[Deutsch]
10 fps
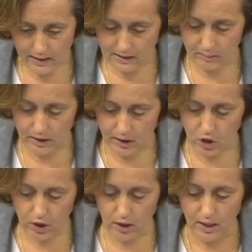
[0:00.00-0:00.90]

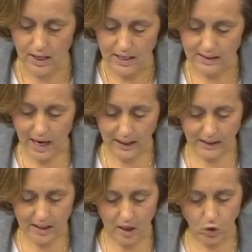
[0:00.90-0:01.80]
antisemitische
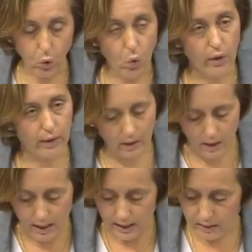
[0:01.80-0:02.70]

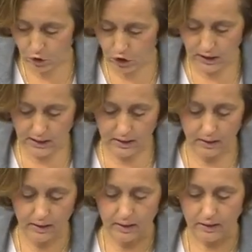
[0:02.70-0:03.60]
Karikaturen im Stile
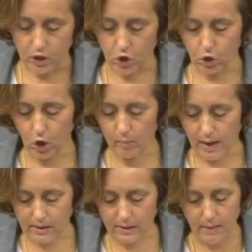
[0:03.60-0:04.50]
des
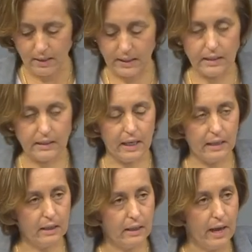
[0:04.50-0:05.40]
Stürmers, die in
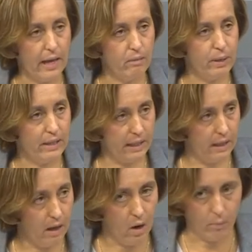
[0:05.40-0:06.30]
jede
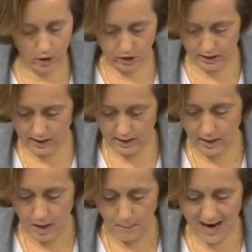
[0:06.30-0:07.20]

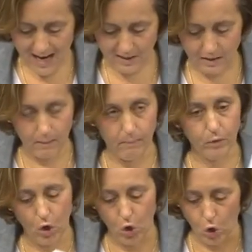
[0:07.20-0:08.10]
NPD-Postille passen.
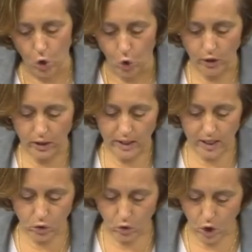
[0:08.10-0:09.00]
Und in
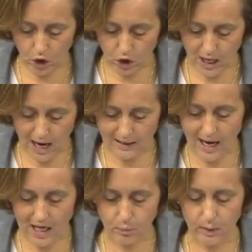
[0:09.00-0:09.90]
der Süddeutschen hat
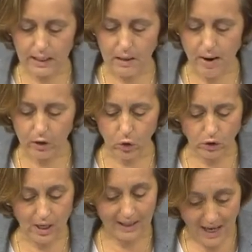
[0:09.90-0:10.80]
der SPD-Mann
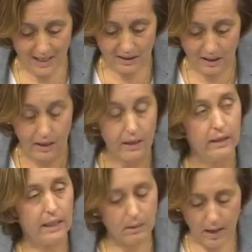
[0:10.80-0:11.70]
Günter Grass
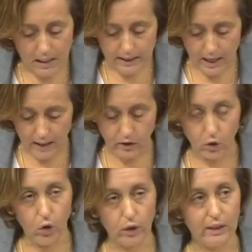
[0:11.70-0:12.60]
ehemaliger
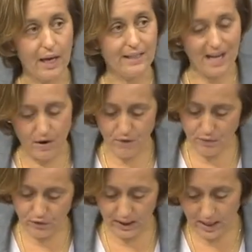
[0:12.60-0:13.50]
Angehöriger der
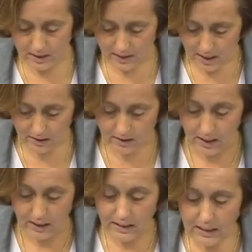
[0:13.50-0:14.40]
Waffen-SS,
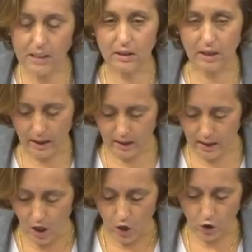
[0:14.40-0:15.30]

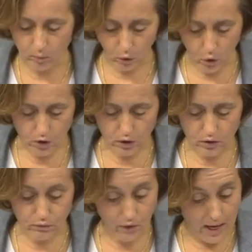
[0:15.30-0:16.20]
Israel zum
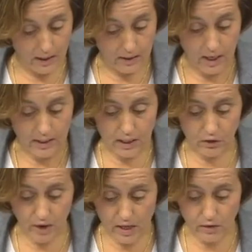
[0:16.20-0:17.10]
größten Feind
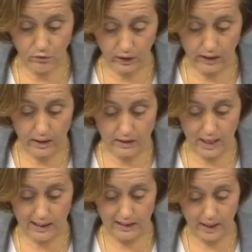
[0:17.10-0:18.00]
des
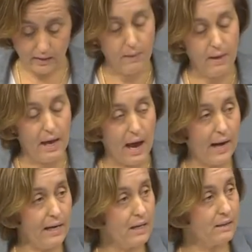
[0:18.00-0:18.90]
Weltfriedens erklärt.
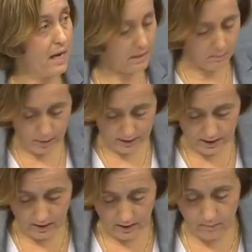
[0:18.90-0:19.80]
Anders als im,
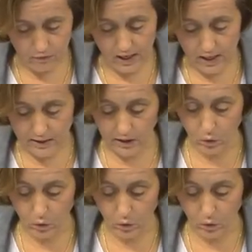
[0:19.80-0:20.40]
Partei im Fall